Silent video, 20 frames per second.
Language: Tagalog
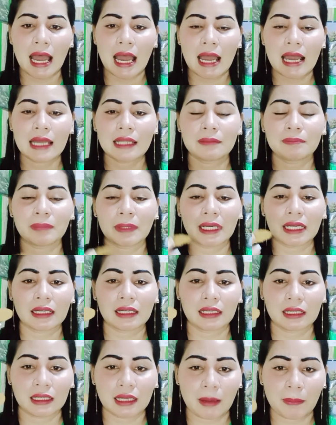at pag
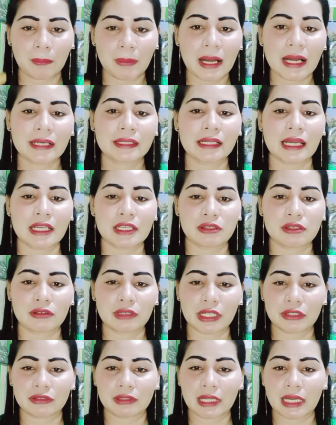kapag
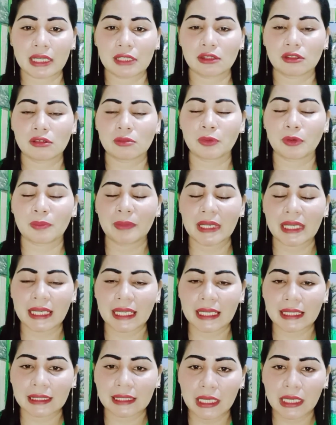naisulat nyo na ito,
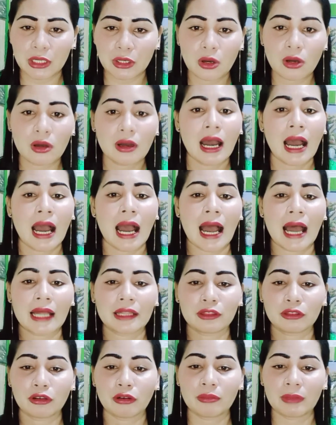pumikit kayo
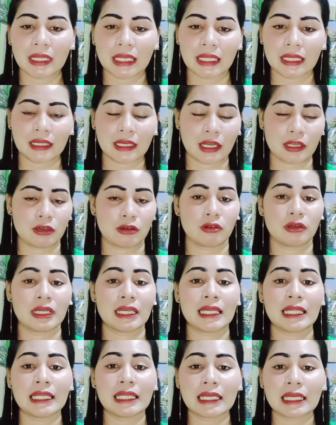at humiling kayo,
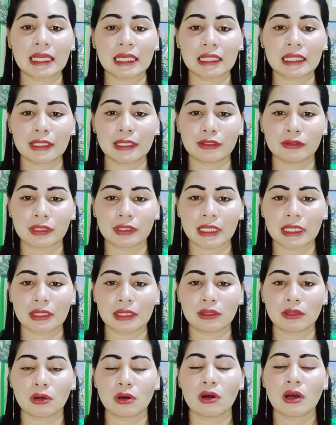hilingin ninyo
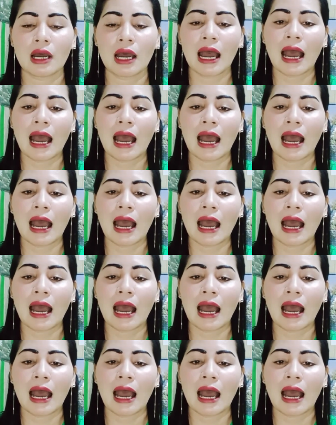dito